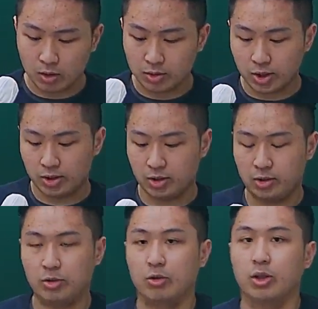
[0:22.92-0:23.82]
这一次
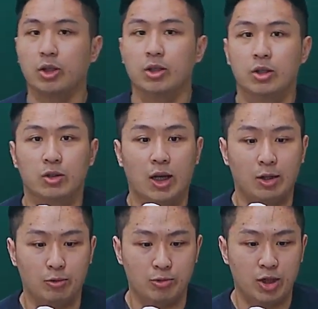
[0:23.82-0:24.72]
是我第一次来
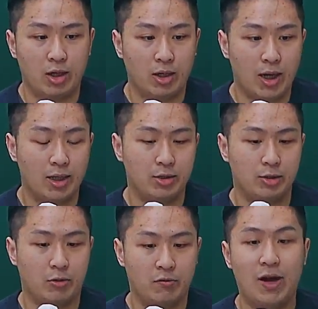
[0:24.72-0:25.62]
独享开这
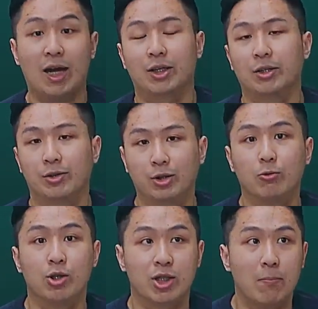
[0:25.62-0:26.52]
种法言的
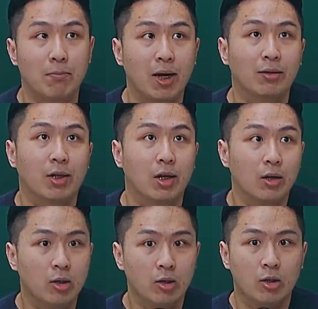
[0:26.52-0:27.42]
文章班，那
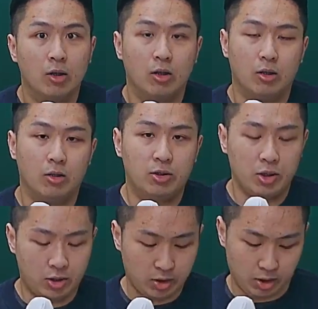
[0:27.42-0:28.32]
这
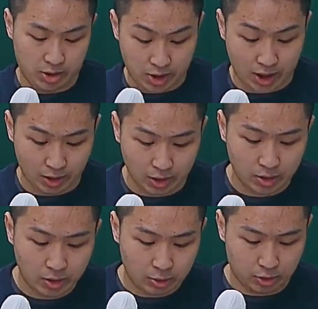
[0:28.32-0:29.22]
次的讲义
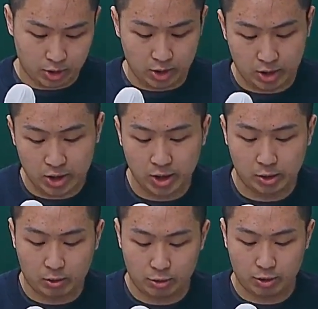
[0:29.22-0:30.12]
就是已经寄给
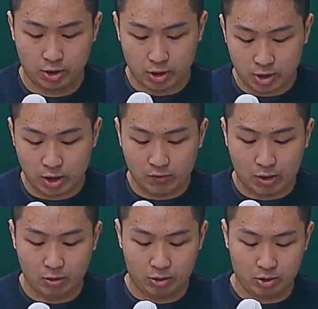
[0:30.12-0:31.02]
同学的证交法，
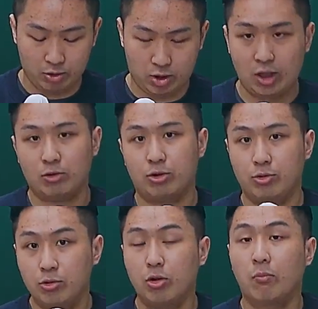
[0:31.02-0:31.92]
或是其他同学
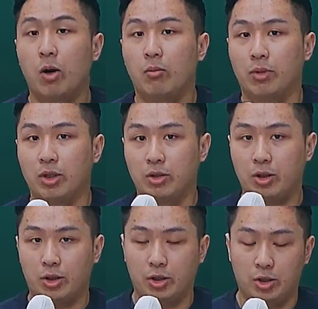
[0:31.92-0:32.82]
如果有报名
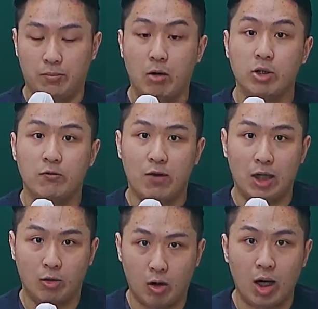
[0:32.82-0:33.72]
那个保险法
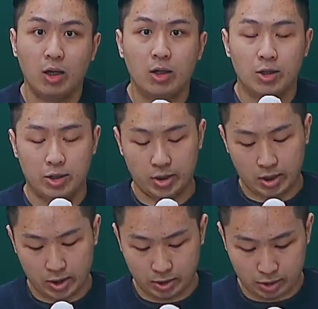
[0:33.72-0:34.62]
的话，其实应该
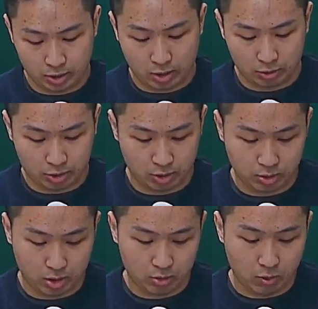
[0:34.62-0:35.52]
可以知道，就是
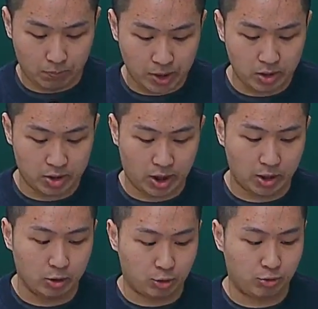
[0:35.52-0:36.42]
我编的讲
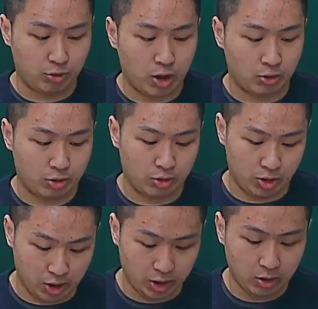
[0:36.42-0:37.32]
义主要是
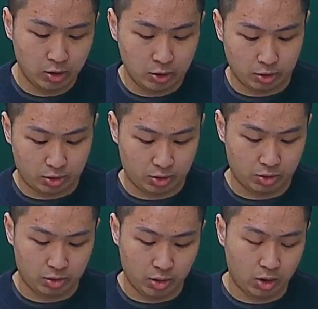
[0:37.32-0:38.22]
以就
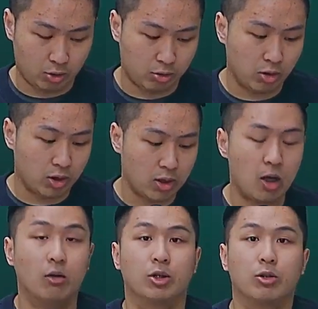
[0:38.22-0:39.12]
是除了跟
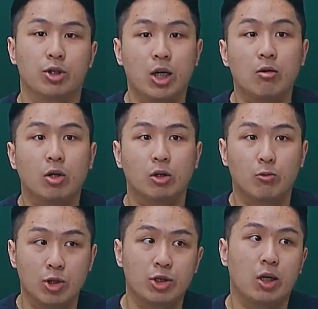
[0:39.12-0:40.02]
考题有相关的
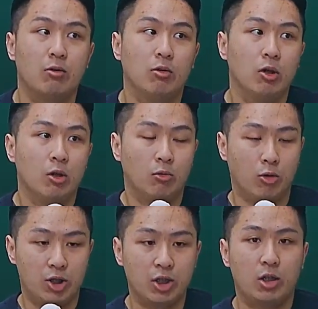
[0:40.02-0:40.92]
文章，我
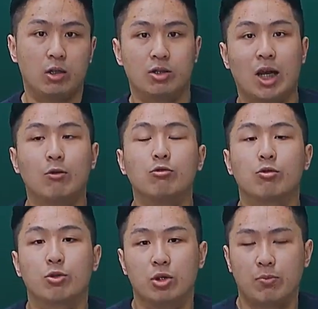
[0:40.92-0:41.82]
会尽量摘录，
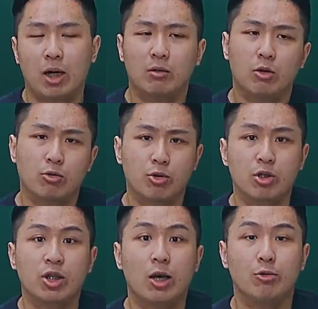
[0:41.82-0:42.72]
就是帮同学
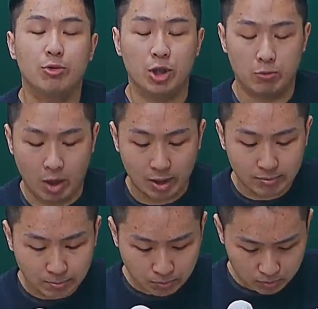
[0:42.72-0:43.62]
摘录以外，
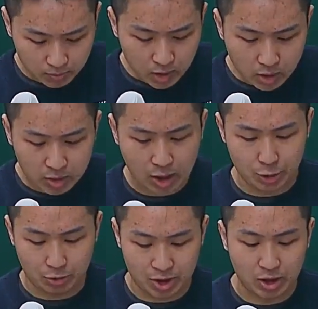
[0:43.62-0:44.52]
那
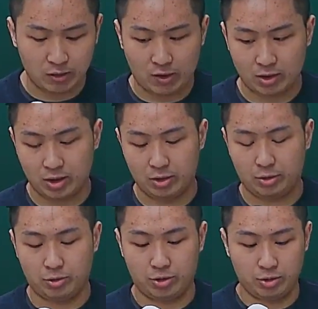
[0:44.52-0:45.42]
有些地方其实
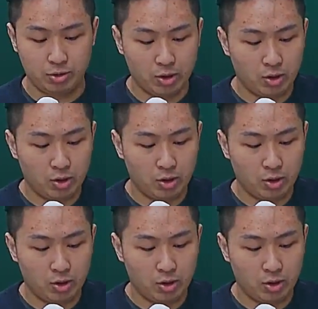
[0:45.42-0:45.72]
就是